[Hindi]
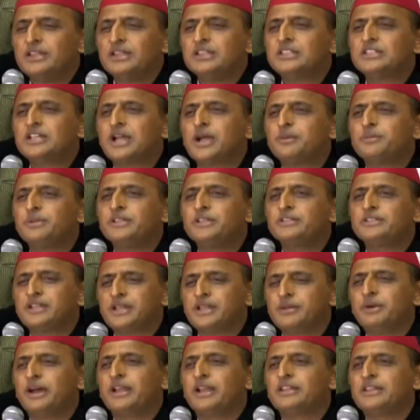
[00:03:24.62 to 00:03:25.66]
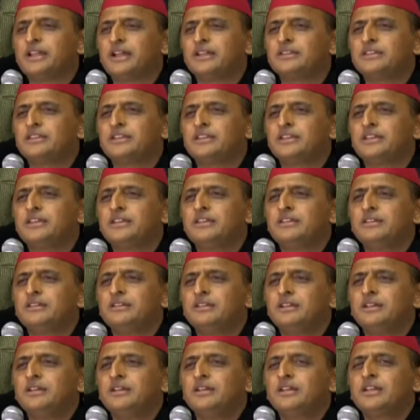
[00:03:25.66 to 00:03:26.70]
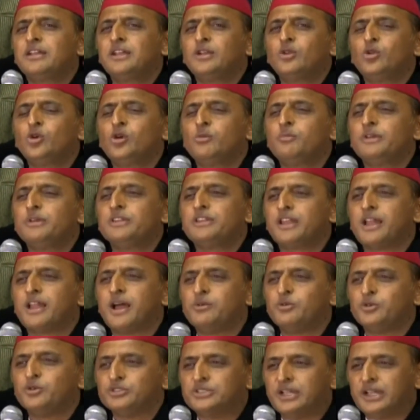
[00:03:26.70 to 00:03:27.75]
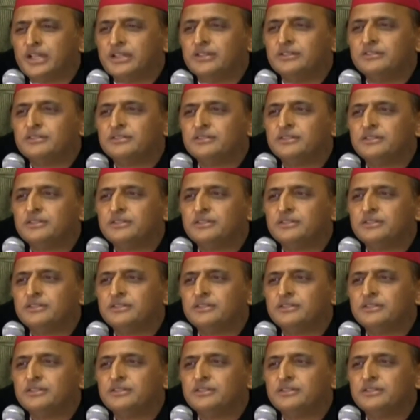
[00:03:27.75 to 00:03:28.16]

ये छापे इसलिए मारे जाते हैं कि लोग बदनाम हो जाएं,